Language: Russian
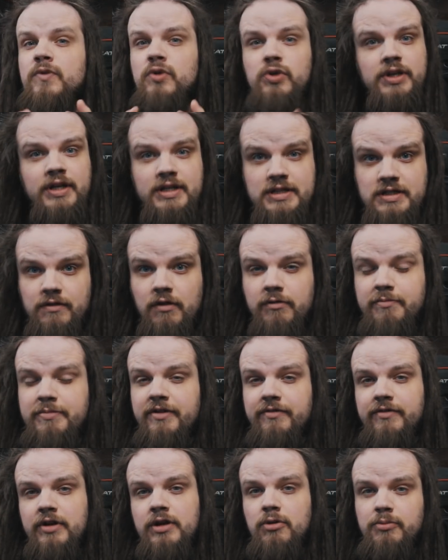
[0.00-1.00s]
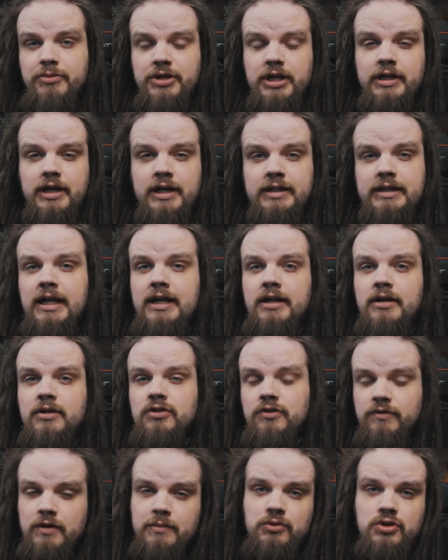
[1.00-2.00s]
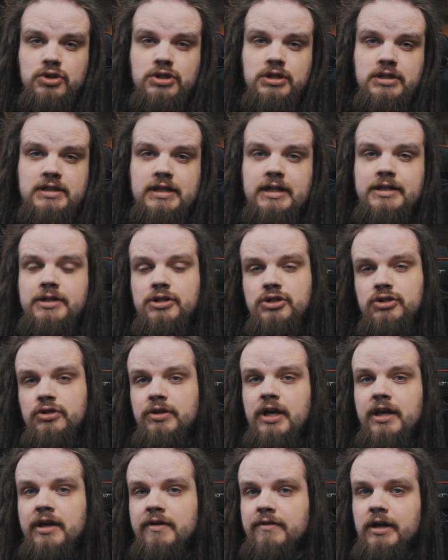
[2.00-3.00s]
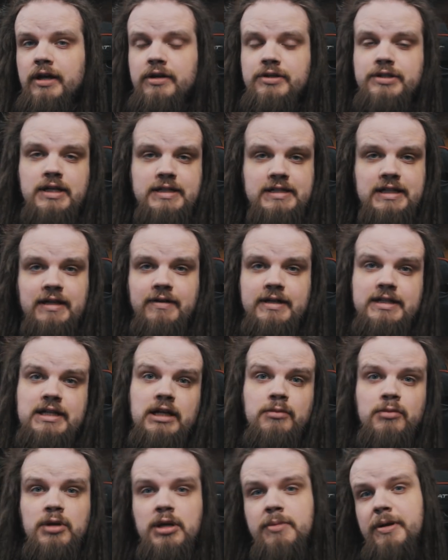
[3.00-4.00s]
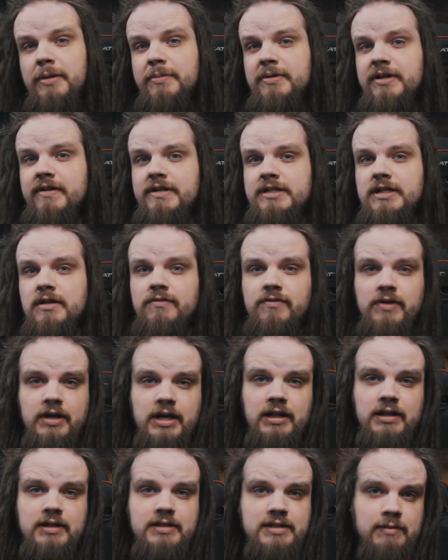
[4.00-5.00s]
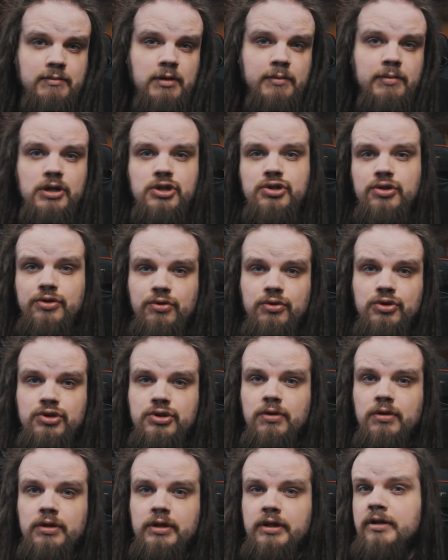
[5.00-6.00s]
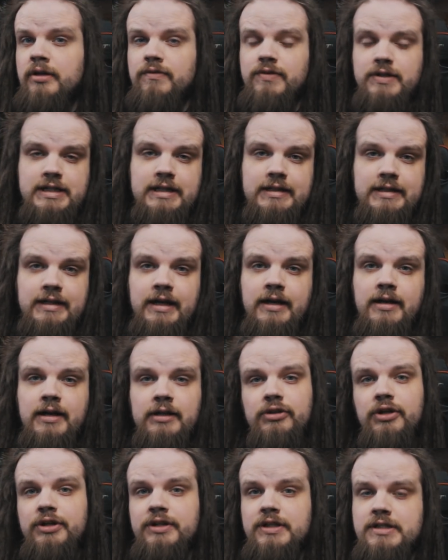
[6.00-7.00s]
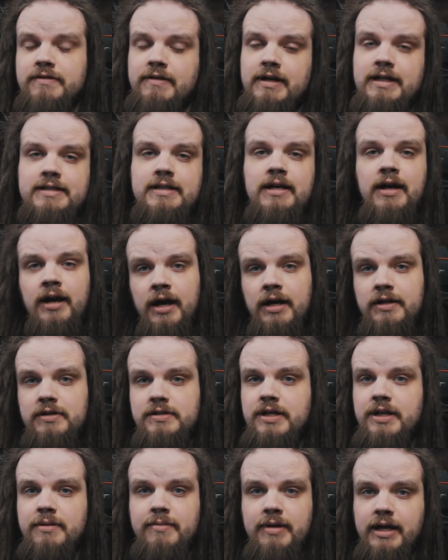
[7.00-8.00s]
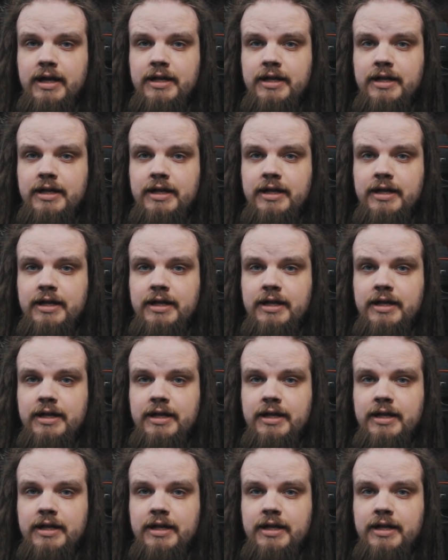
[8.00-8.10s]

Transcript: Ну и если вы впервые у меня на канале, то вам нужно знать, что я являюсь основателем и преподавателем вокала самой большой рок-школы в СНГ, которая называется Hellscream